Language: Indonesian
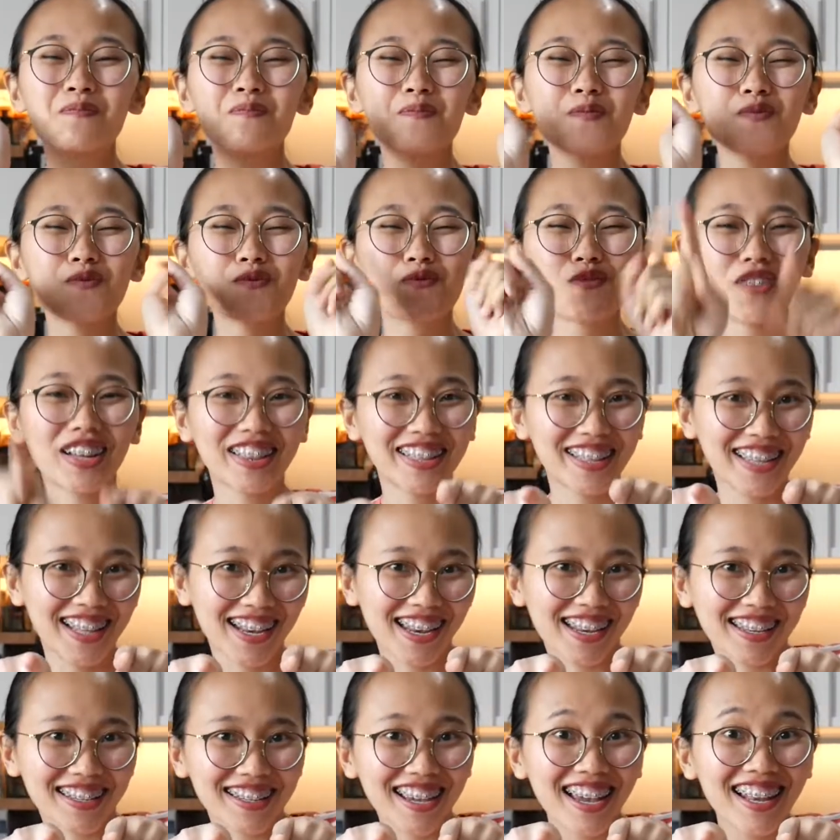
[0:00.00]
Buat
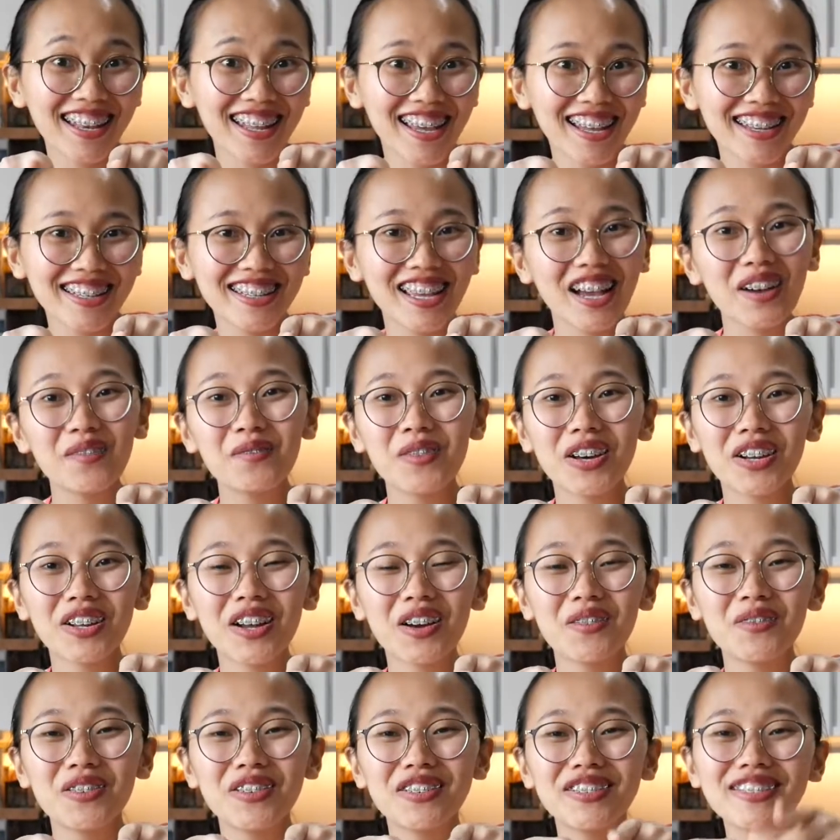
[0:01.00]
kalian-kalian yang baru
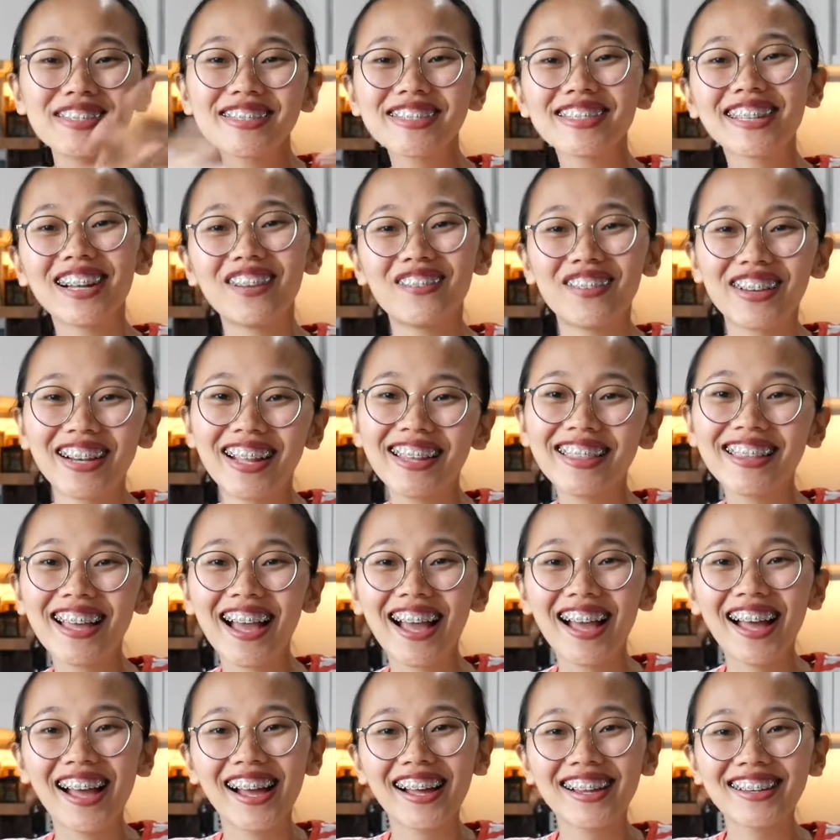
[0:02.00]
gabung, selamat
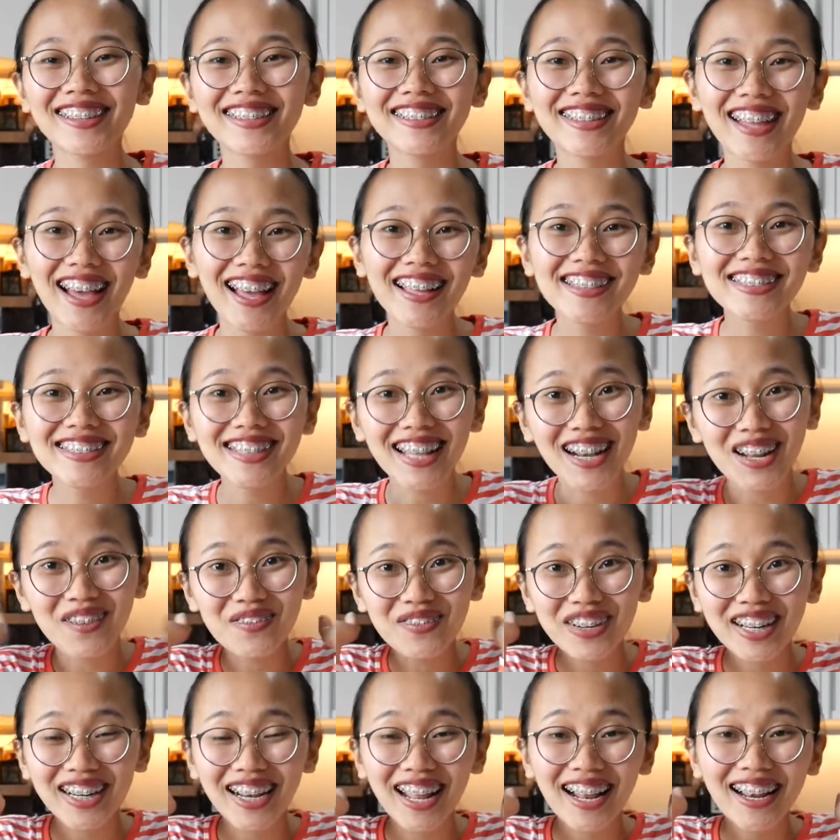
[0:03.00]
datang dan
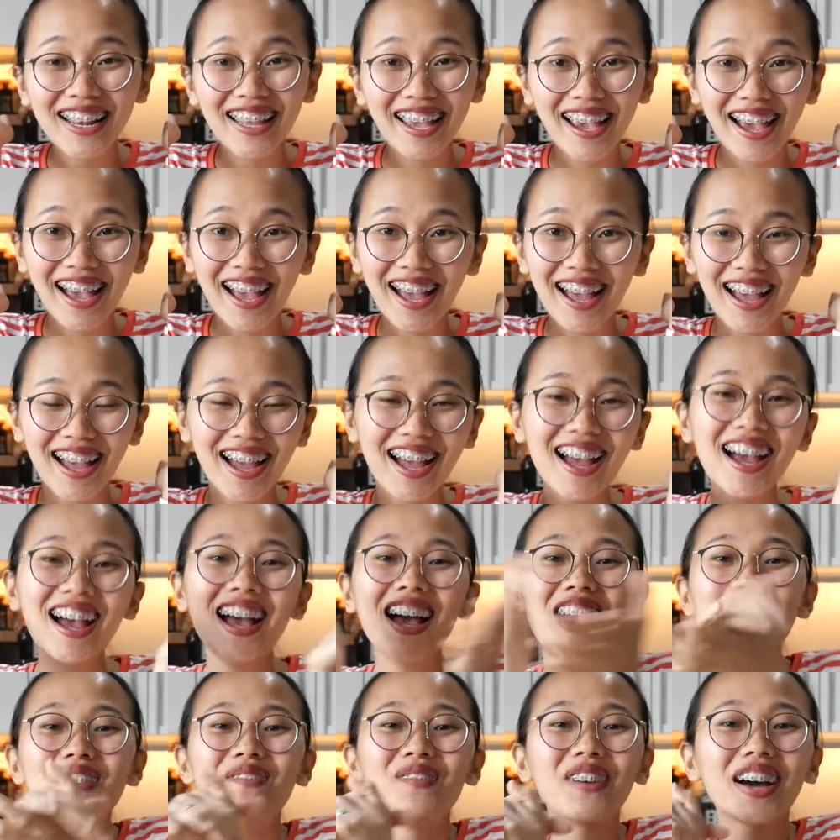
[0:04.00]
salam kenal ya.
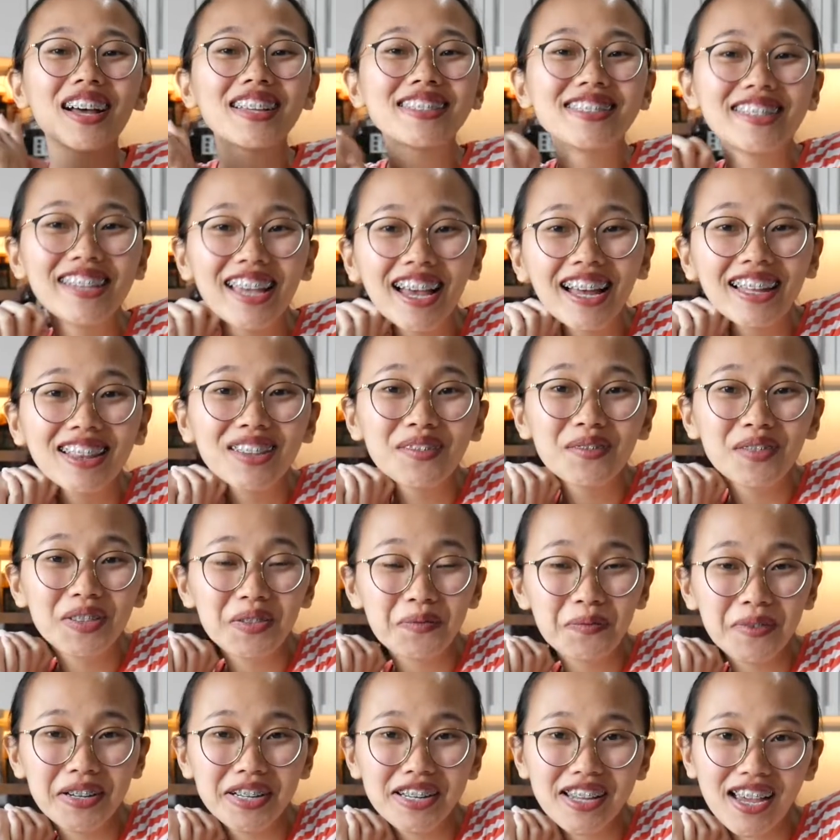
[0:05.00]
Makasih ya
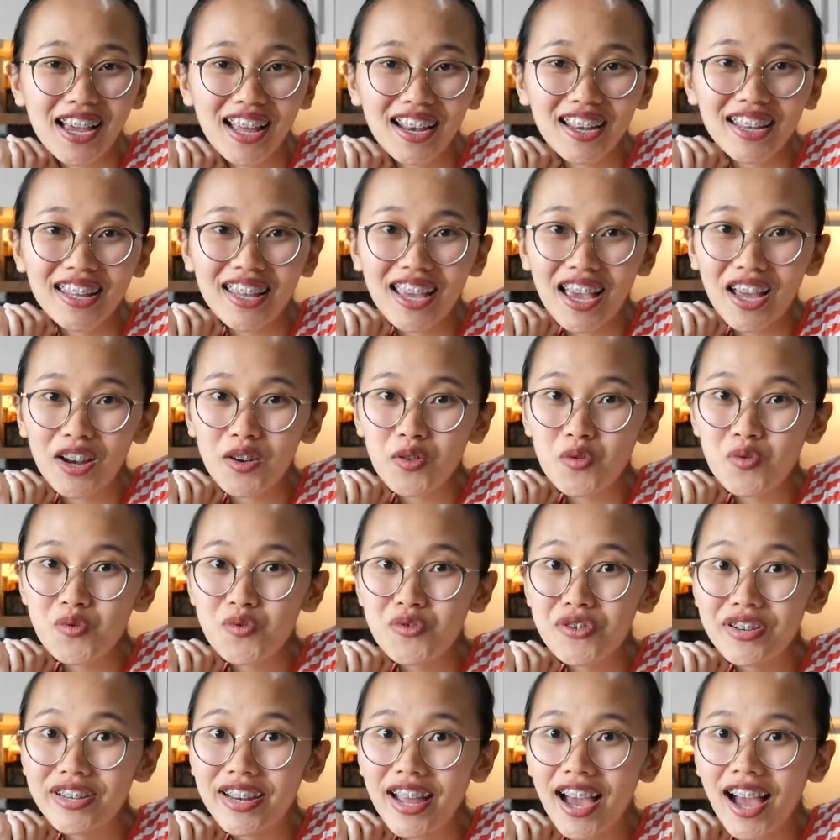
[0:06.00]
teman-teman kalian
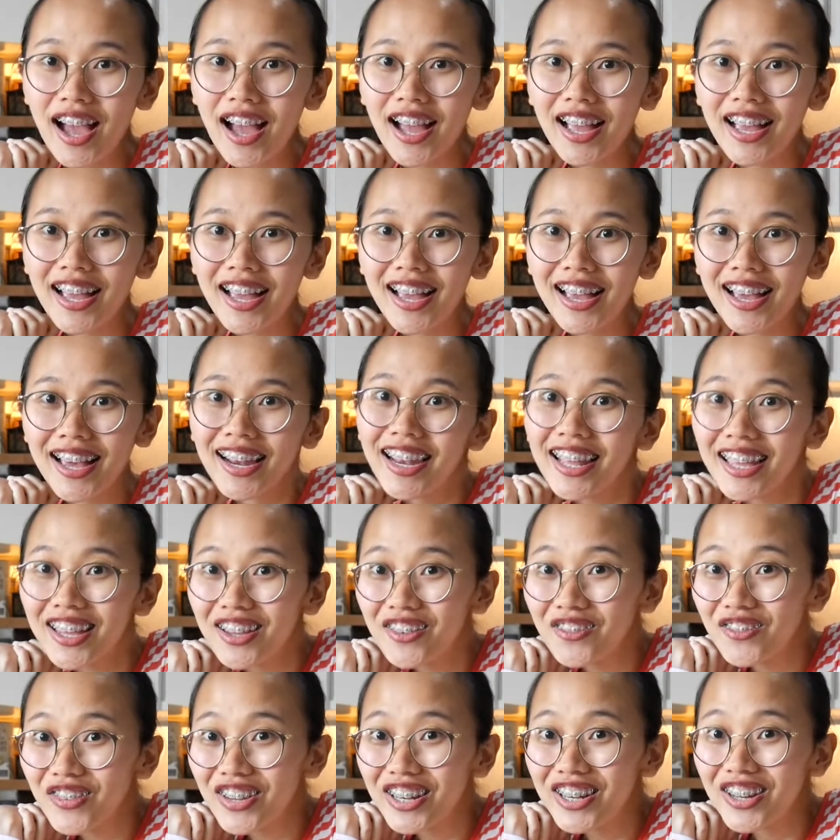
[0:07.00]
udah
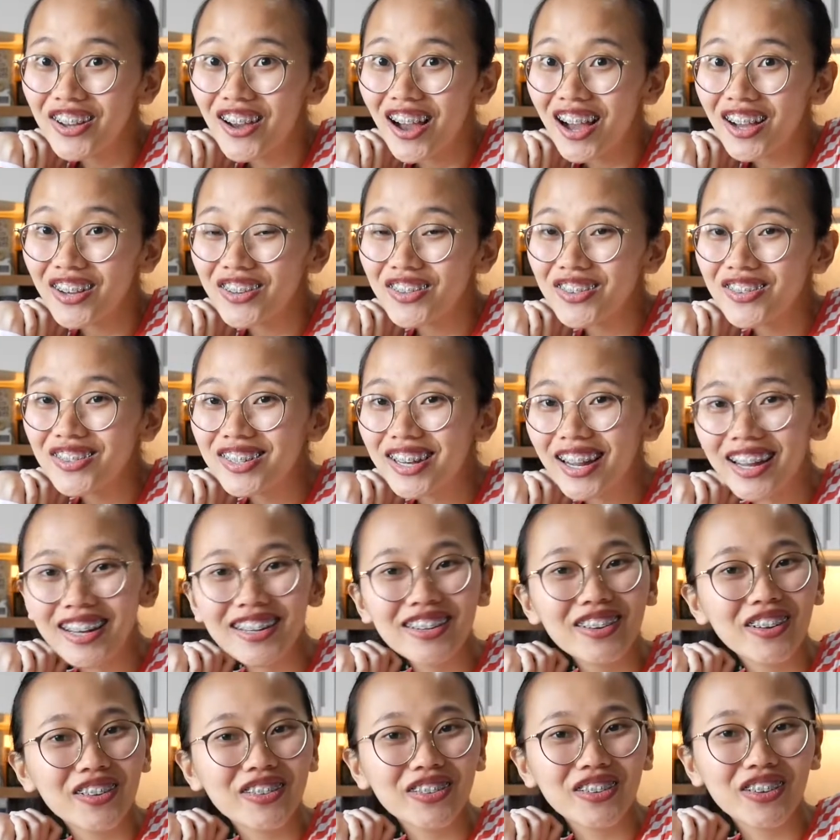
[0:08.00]
klik video aku
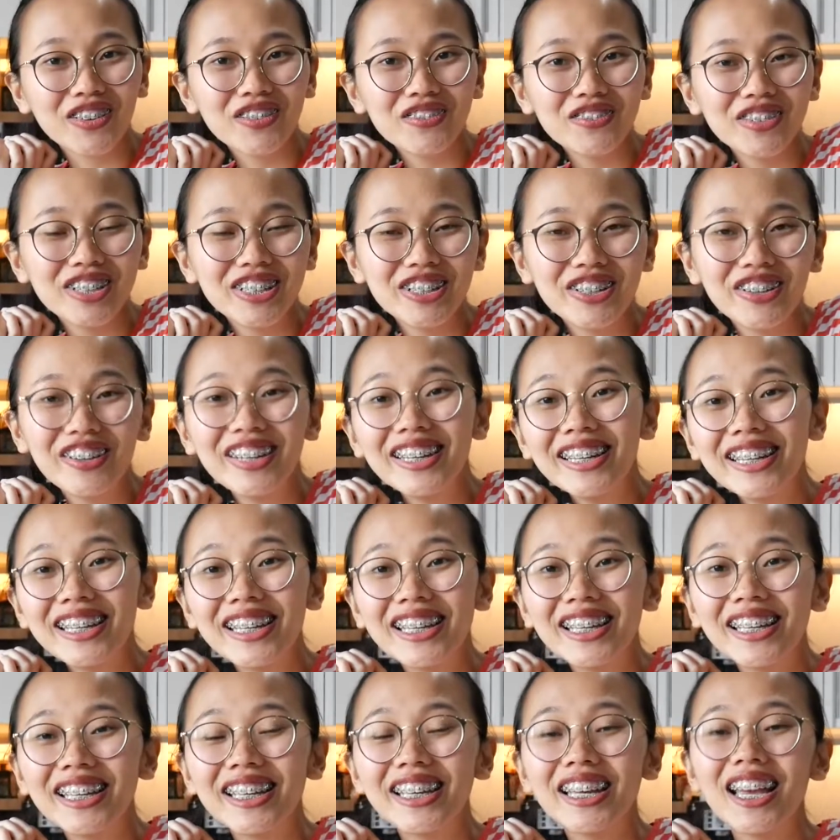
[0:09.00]
dan nonton video
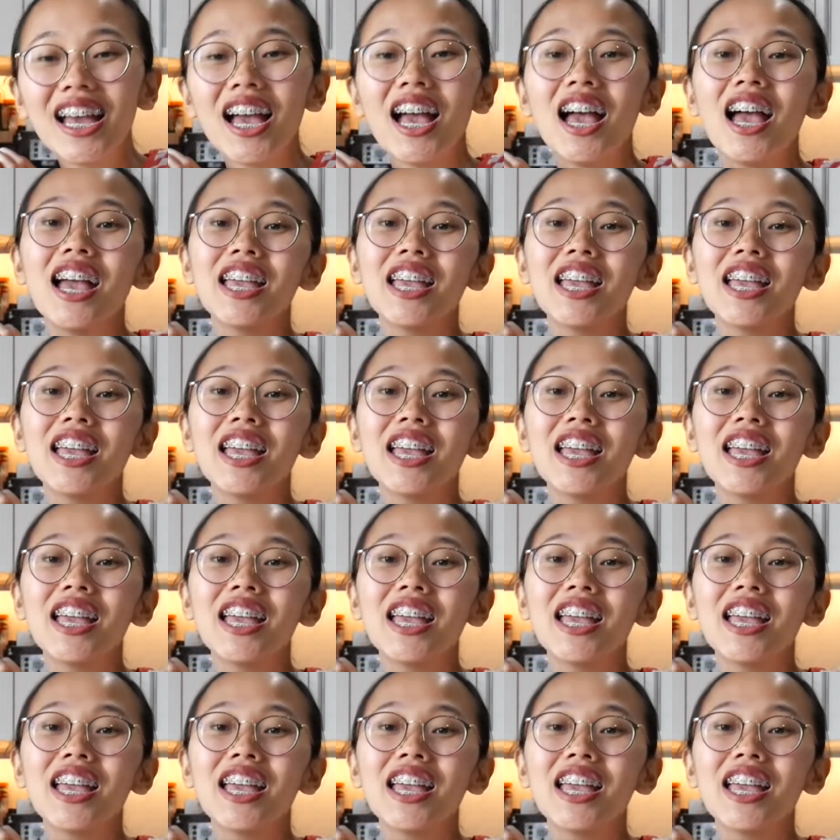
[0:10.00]
ini.